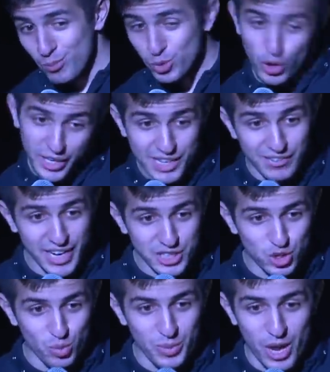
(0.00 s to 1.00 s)
Многие
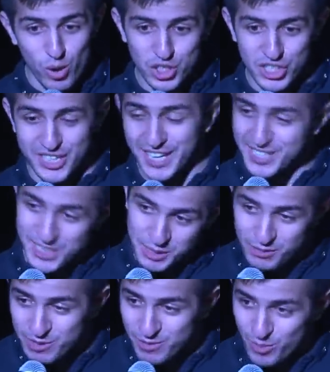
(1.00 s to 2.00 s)
говорят, что у меня очень
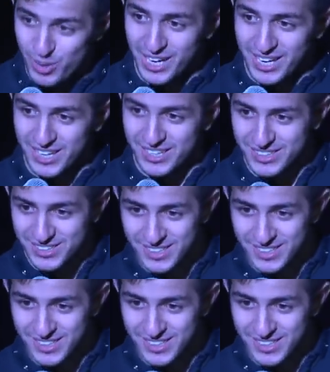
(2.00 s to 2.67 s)
красивая фамилия.